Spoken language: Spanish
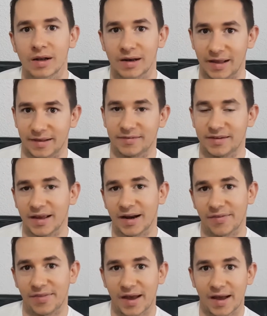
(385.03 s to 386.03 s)
les
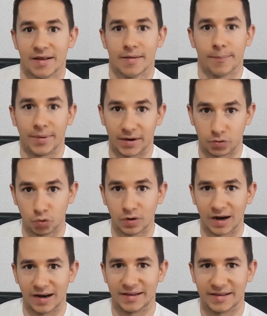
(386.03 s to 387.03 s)
quieres dar
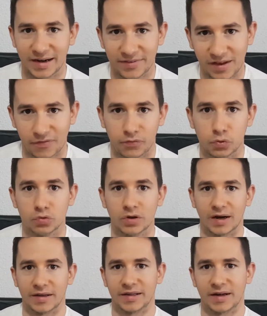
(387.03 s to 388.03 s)
verduras, le quieres dar fruta,
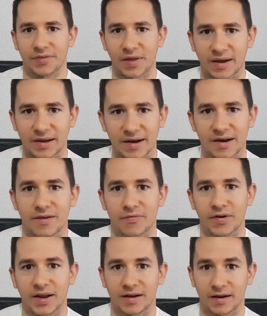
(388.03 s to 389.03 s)
le quieres dar carnes
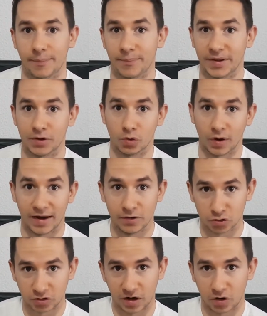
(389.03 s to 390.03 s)
frescas, pero él
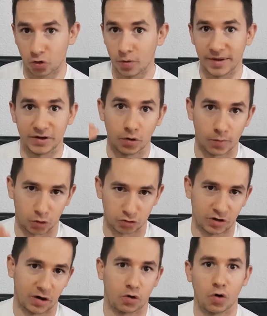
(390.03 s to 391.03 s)
no se los come y como no
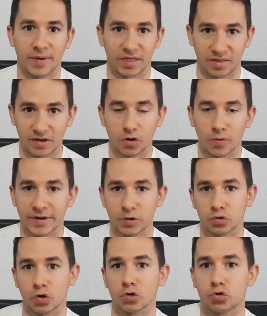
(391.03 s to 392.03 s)
se los come en 5
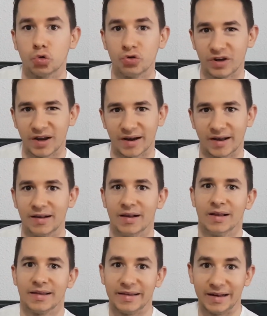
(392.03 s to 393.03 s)
minutos, tú llegas
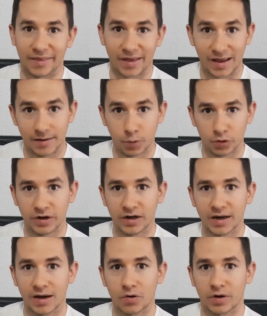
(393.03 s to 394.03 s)
y le das el
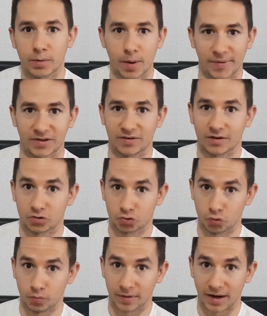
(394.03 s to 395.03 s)
bollicao, ¿qué va a pasar?
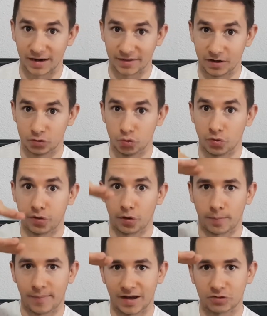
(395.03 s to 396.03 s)
Su umbral del
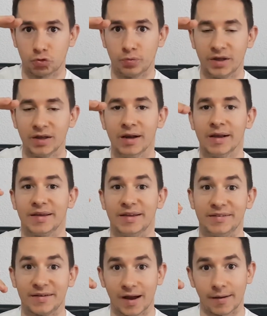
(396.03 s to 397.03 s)
dulzor va a subir
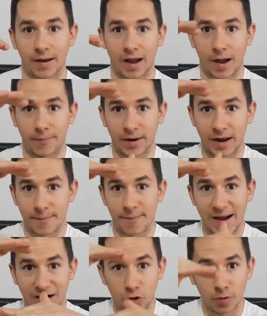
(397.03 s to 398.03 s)
y ya habrá
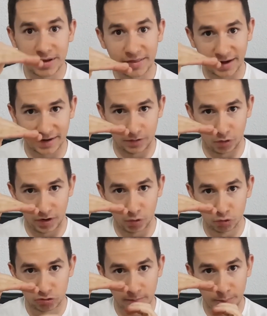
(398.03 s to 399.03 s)
más comidas que no le
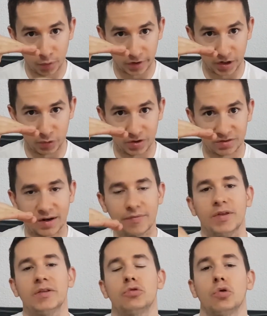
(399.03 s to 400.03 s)
gusten porque no entran
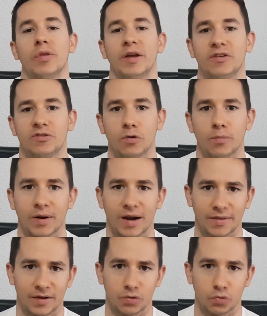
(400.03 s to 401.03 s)
dentro de ese
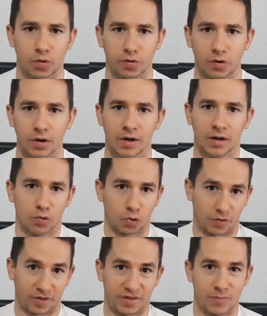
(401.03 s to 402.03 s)
umbral del dulzor.
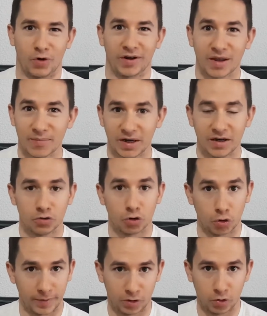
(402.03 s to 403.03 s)
Luego decimos, es que mi niño
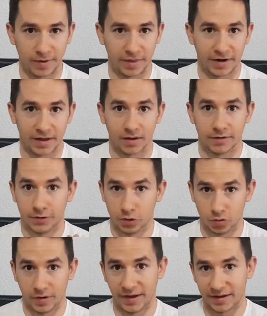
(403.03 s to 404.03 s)
no me come de nada.
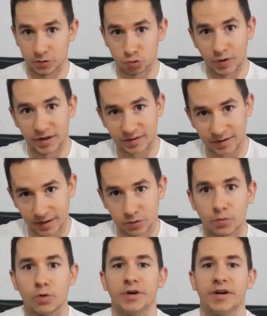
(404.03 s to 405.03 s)
No, es que tú le estás
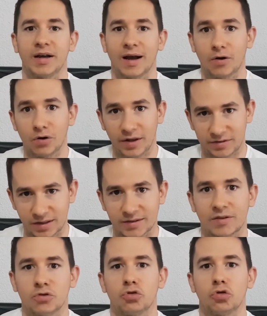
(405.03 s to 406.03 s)
dando bollicao, le estás
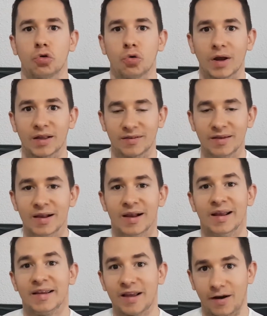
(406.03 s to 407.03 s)
dando chocolate
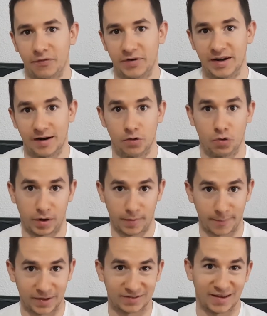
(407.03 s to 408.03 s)
y al final lo que va
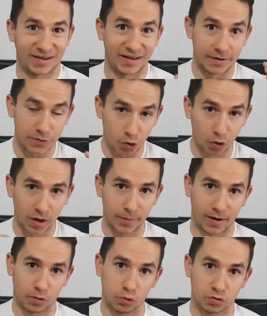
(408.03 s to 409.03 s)
a pasar es que no le
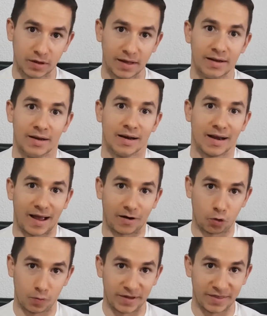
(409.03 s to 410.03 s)
va a gustar la
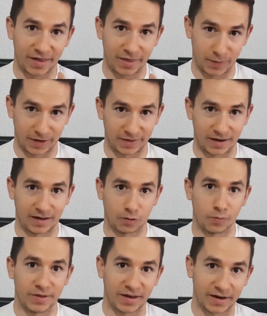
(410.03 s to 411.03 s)
comida de verdad, la
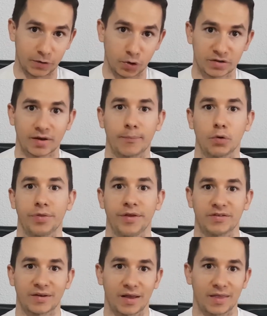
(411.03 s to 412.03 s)
comida que no está
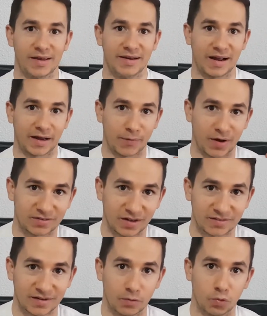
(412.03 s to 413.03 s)
procesada y la que va a ser
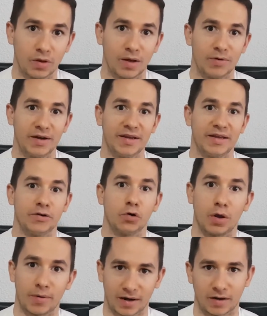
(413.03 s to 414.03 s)
saludable y no
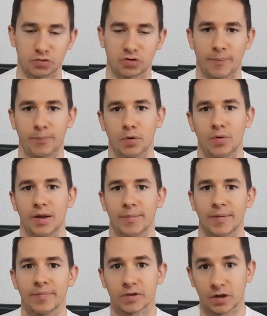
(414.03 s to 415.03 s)
le va a causar
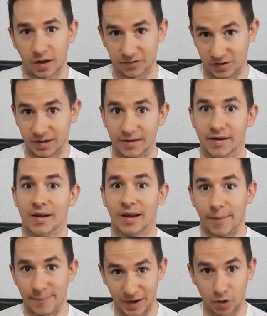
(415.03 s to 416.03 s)
problemas. Así que
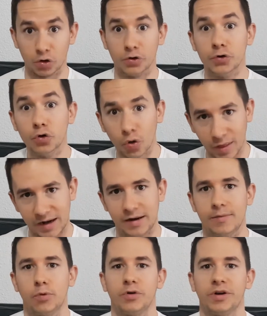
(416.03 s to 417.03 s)
es mejor no darle
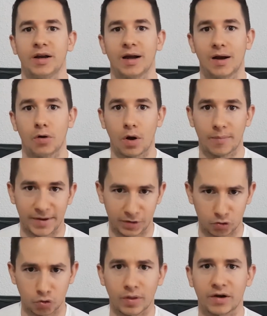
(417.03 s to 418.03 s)
el bollicao, al
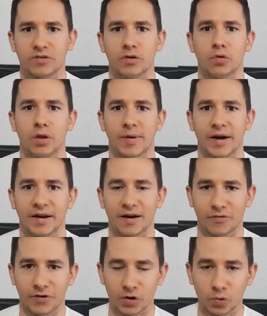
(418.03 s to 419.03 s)
menos no dárselo de manera
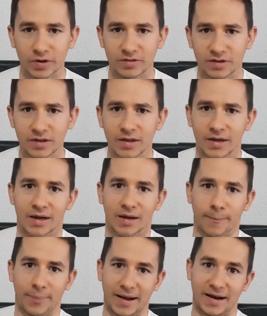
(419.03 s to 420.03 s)
frecuente,
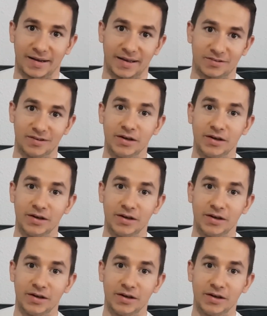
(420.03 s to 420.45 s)
para que así